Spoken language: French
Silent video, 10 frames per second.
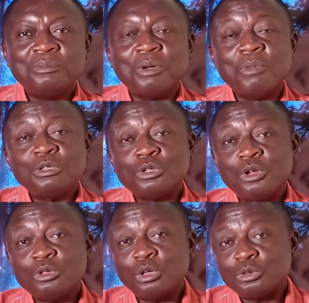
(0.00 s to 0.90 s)
Mais moi, je
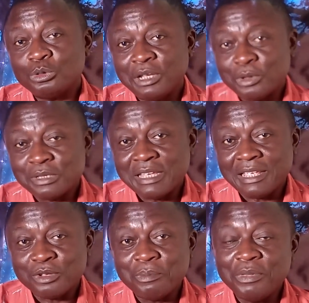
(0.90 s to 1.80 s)
leur donne toujours des conseils
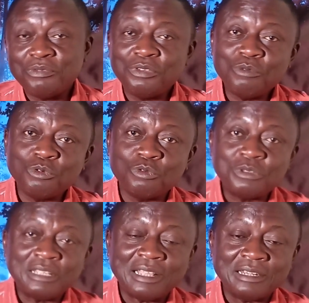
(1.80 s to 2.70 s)
que méfiez-vous,
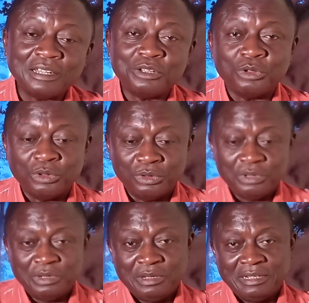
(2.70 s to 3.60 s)
vous êtes en train de
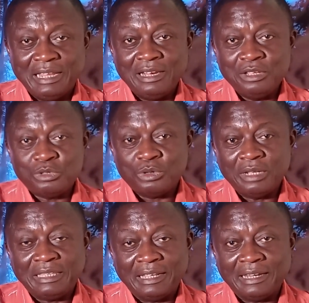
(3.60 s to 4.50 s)
d'aller sur
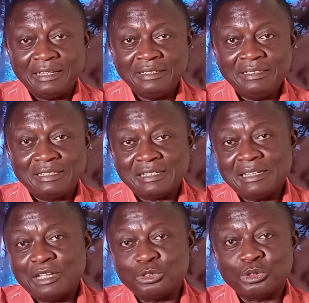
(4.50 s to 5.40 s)
un terrain très
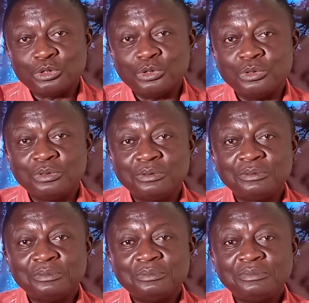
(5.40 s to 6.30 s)
dangereux.
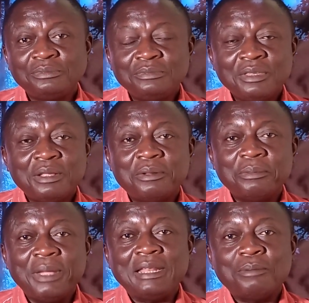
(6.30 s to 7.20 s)

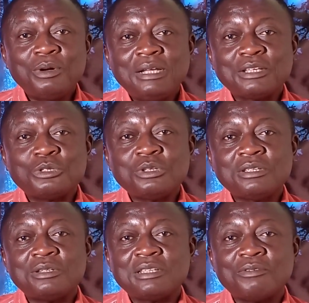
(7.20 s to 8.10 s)
Mais d'abord, la question,
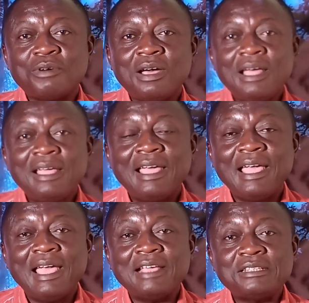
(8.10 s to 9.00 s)
c'est de savoir,
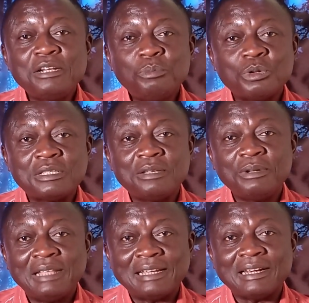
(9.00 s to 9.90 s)
est-il
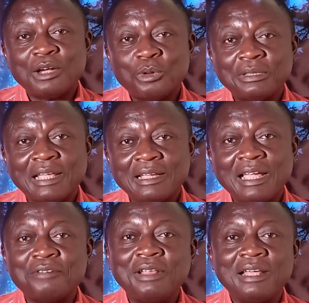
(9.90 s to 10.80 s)
possible d'entrer en contact
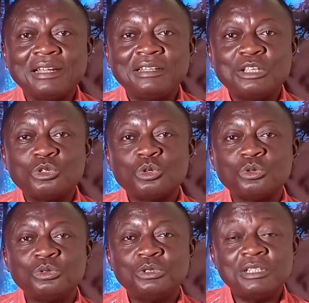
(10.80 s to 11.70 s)
avec la reine des eaux
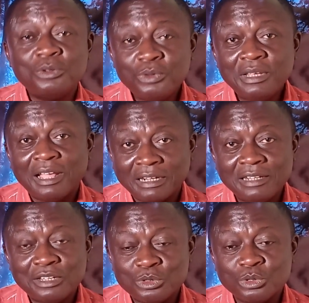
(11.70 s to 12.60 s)
Je dis oui, la
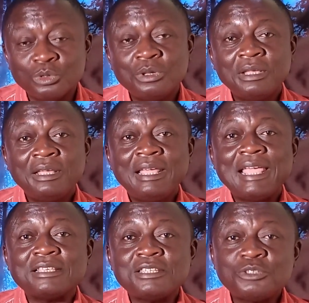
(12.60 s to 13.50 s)
reine des eaux
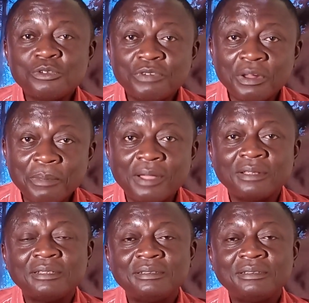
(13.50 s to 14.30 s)
existe vraiment.